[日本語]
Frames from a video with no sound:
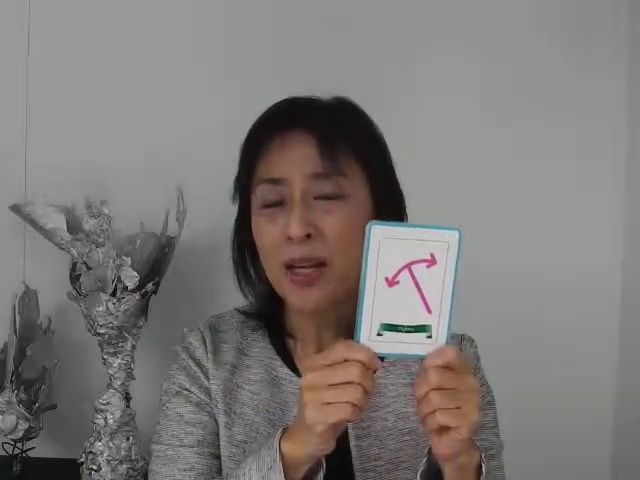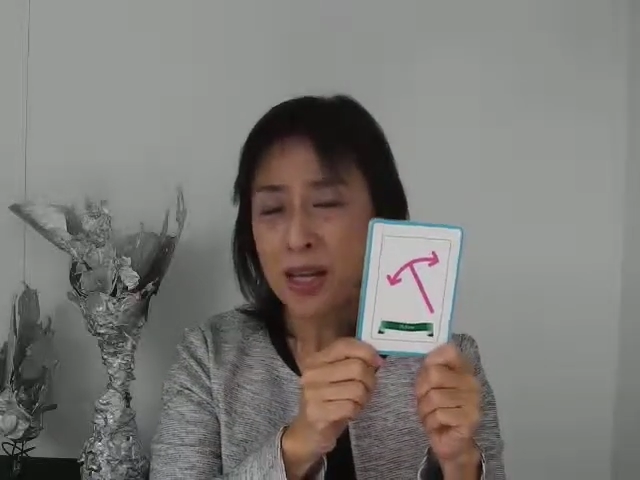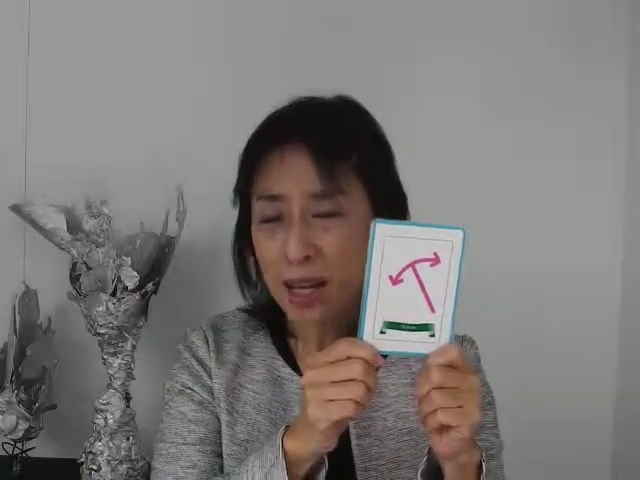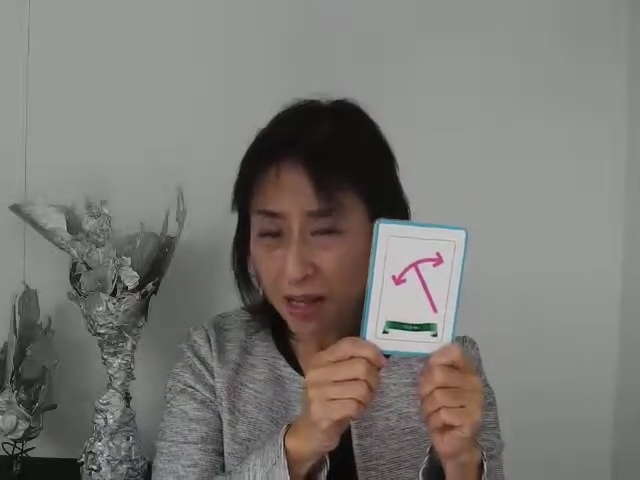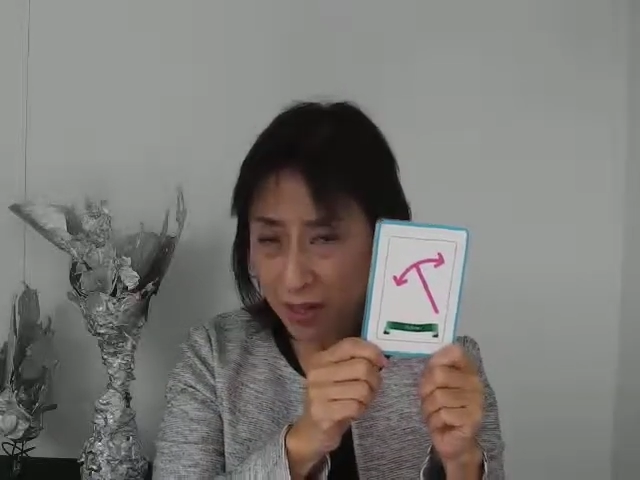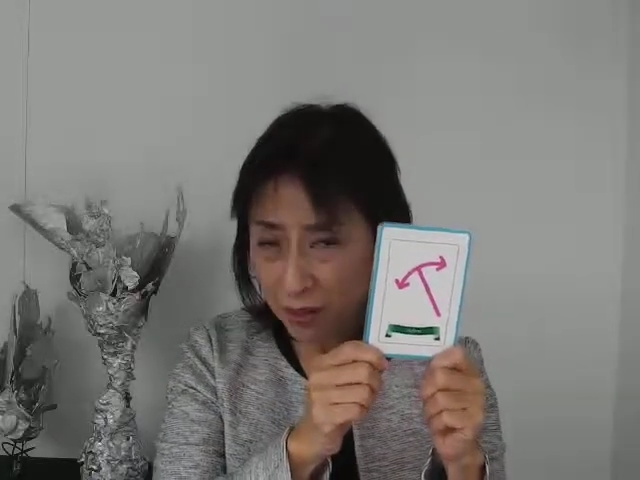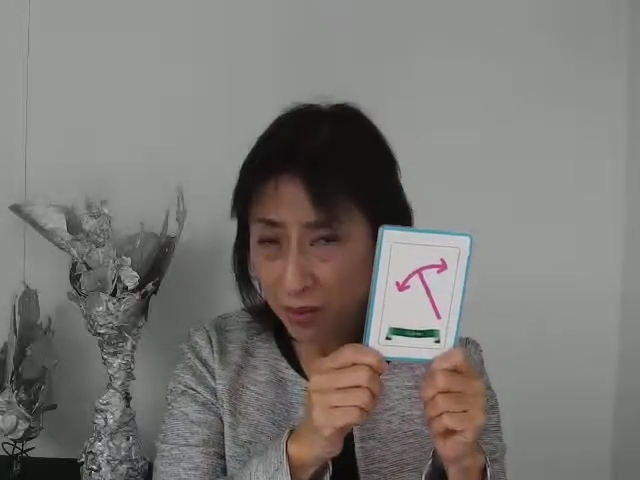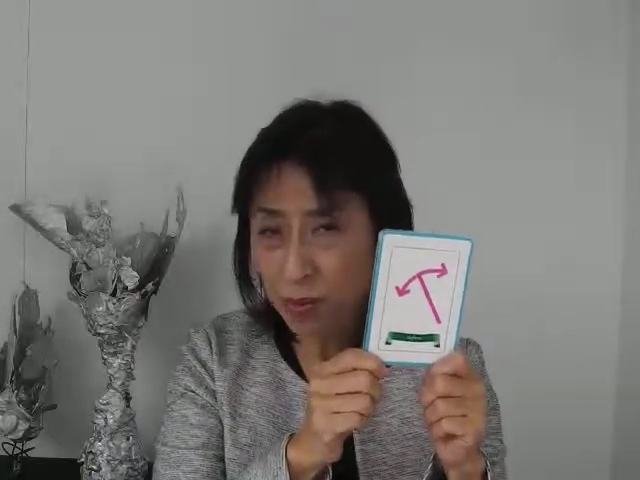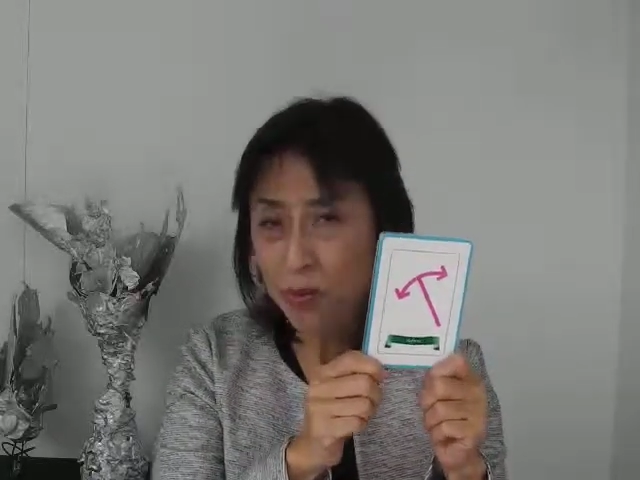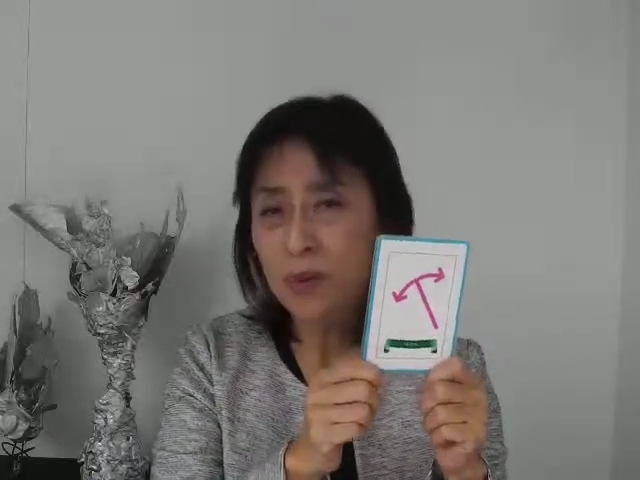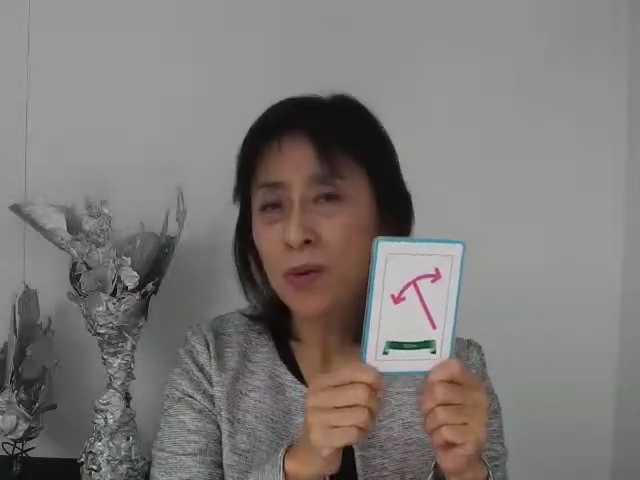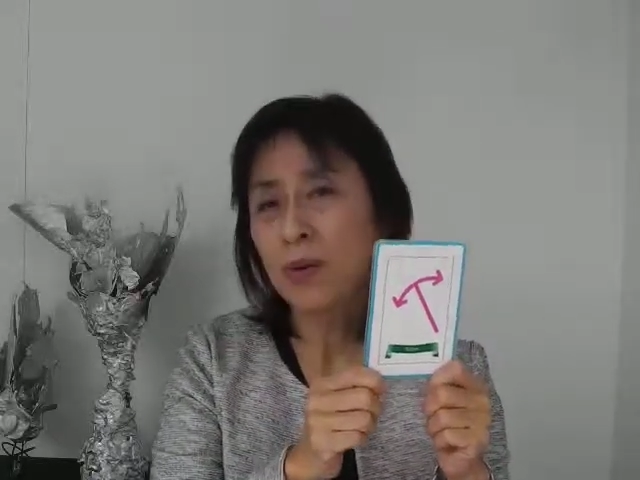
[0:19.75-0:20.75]
結
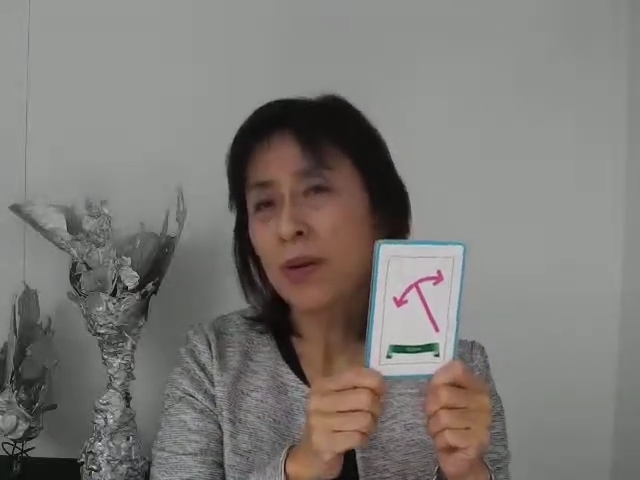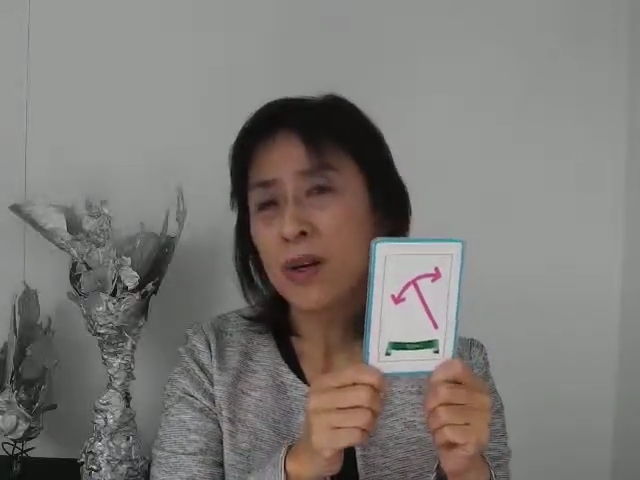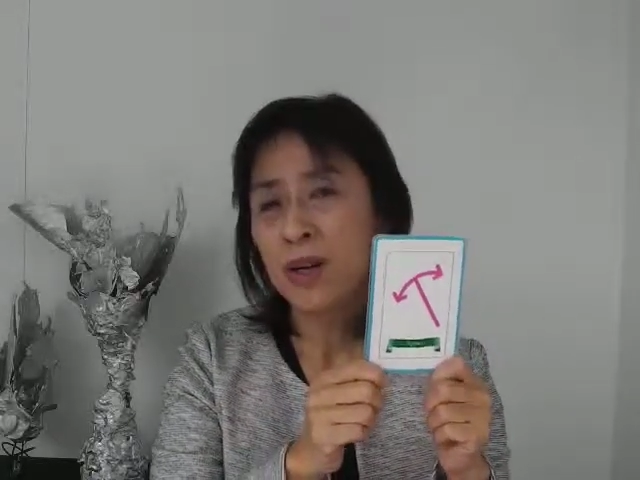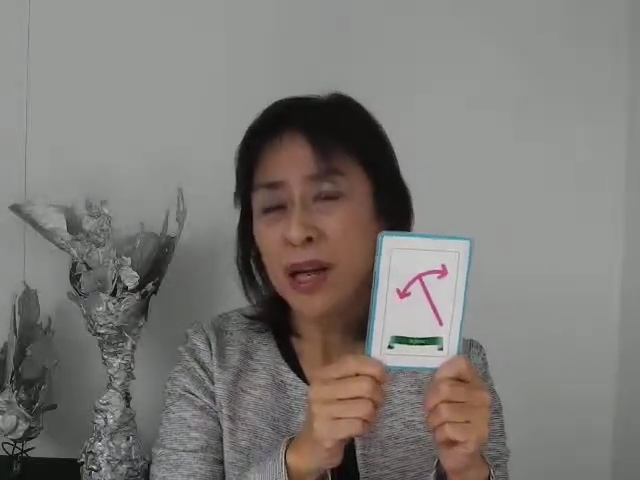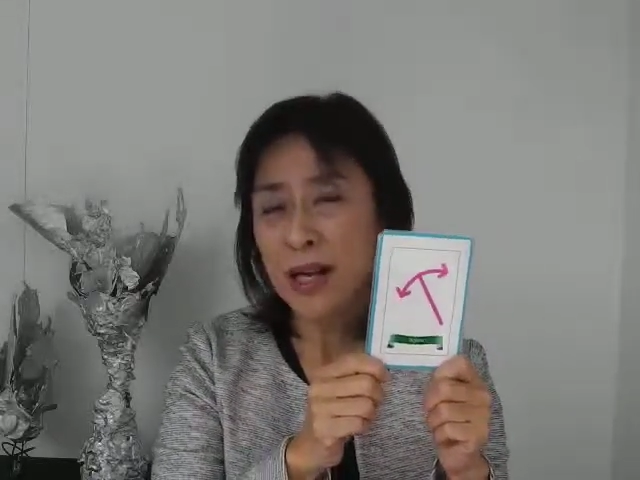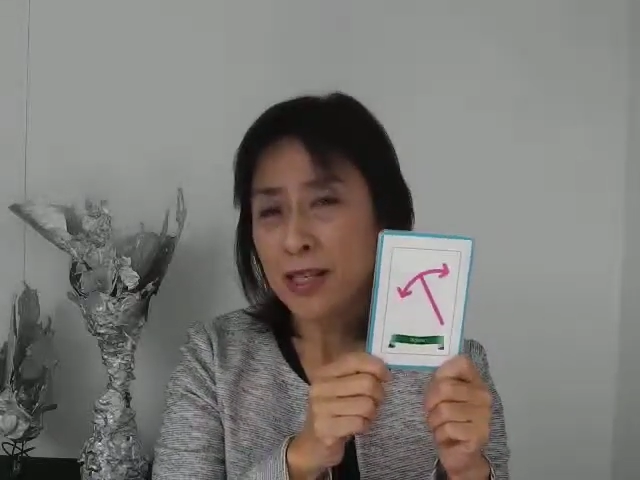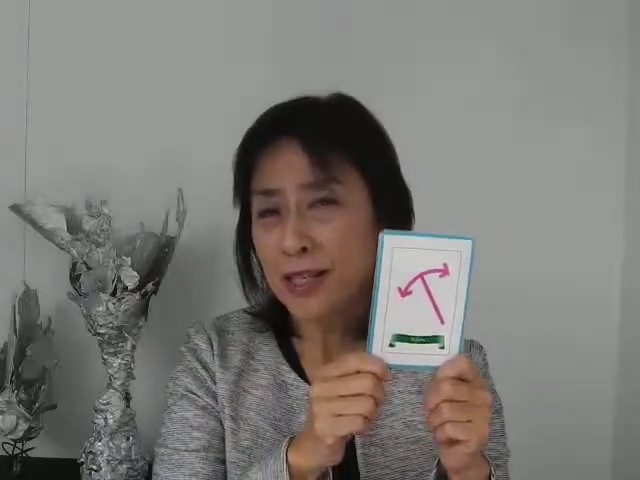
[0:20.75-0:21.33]
構間